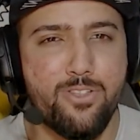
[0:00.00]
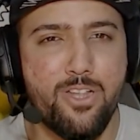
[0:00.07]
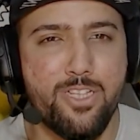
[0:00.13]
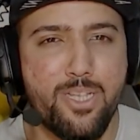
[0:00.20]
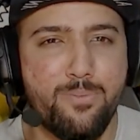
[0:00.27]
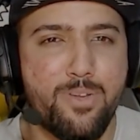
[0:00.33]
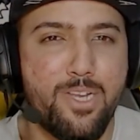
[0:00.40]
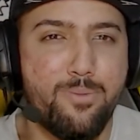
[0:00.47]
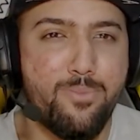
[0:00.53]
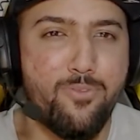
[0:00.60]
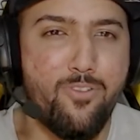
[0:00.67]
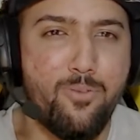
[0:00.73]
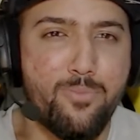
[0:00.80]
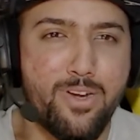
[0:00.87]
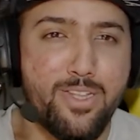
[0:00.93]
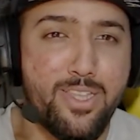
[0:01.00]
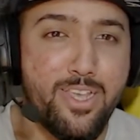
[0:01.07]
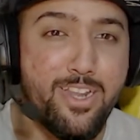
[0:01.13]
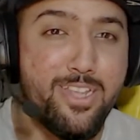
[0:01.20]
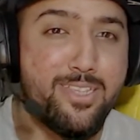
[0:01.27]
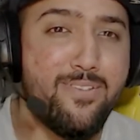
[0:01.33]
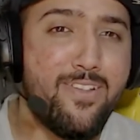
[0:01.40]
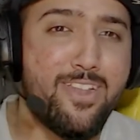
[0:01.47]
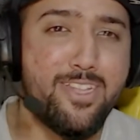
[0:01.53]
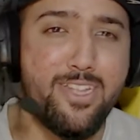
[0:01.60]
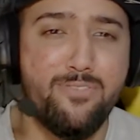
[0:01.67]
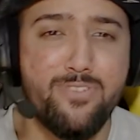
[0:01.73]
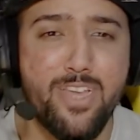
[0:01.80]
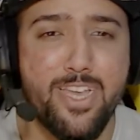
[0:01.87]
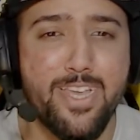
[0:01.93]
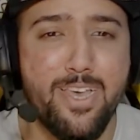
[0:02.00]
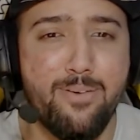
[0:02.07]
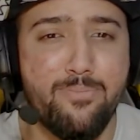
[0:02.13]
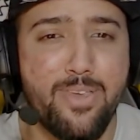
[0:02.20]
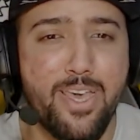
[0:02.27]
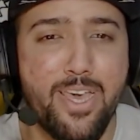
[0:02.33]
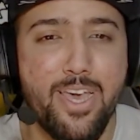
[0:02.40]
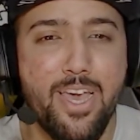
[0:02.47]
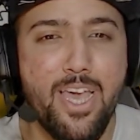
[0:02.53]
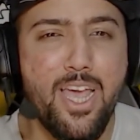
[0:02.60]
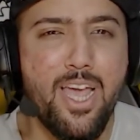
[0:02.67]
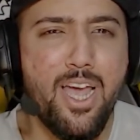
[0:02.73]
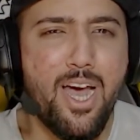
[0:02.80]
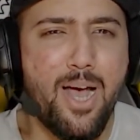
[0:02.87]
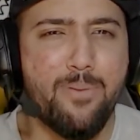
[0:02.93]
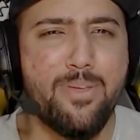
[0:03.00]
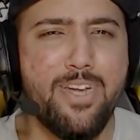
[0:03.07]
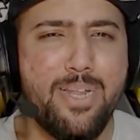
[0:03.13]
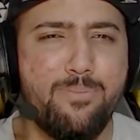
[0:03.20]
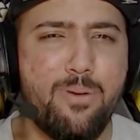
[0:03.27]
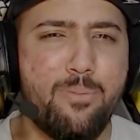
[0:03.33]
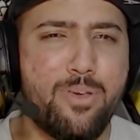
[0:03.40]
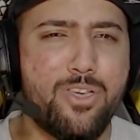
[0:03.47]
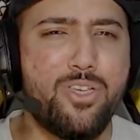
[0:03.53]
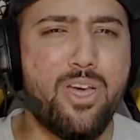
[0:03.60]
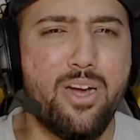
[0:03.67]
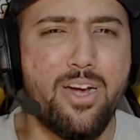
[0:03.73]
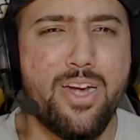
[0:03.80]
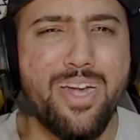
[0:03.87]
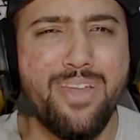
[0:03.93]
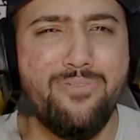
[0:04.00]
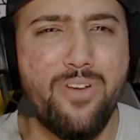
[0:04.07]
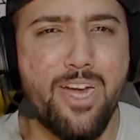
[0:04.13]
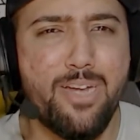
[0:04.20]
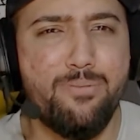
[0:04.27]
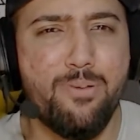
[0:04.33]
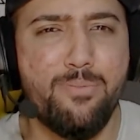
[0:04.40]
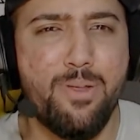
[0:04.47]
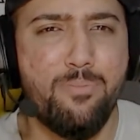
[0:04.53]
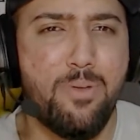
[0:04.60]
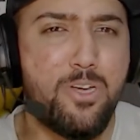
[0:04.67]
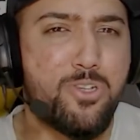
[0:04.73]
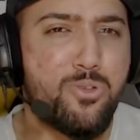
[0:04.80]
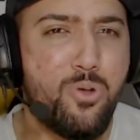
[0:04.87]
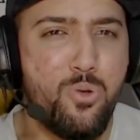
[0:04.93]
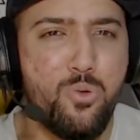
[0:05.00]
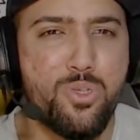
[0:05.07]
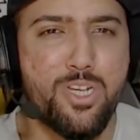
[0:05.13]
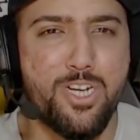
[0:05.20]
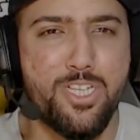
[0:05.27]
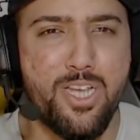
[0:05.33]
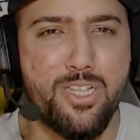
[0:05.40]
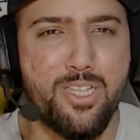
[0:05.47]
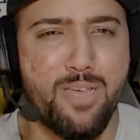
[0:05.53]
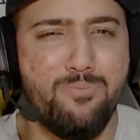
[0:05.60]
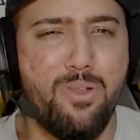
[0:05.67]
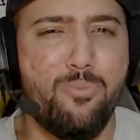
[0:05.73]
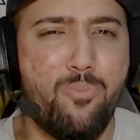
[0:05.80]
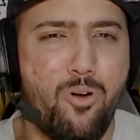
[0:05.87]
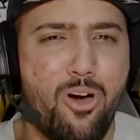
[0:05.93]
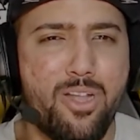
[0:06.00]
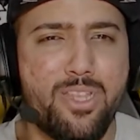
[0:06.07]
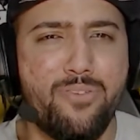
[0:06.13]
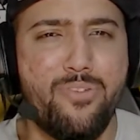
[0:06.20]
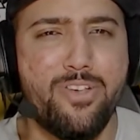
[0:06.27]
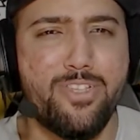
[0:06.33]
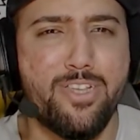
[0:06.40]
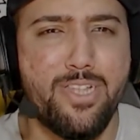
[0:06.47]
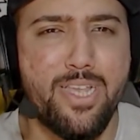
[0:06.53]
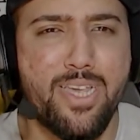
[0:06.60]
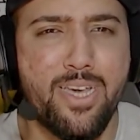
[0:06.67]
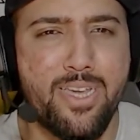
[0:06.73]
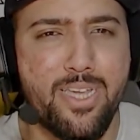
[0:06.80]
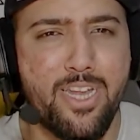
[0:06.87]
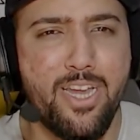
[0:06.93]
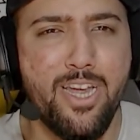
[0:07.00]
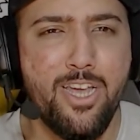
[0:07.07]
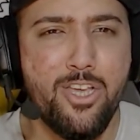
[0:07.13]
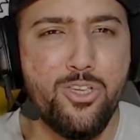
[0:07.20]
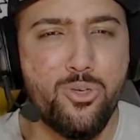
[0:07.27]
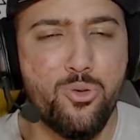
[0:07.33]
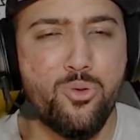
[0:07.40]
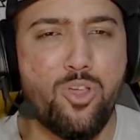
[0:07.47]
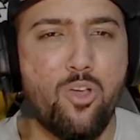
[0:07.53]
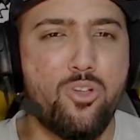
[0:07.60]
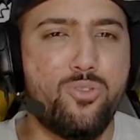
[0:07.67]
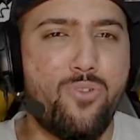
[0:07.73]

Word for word: तरह से आपकी टीम परफॉर्म करती है अगले सवाल की तरफ जाएंगे हम कि आपकी टीम हमेशा अर्ली फाइट में अपने प्लेयर्स को लूज़ कर जाती है हमने बहुत दफ़ा ऐसा देखा है कि शुरू की कुछ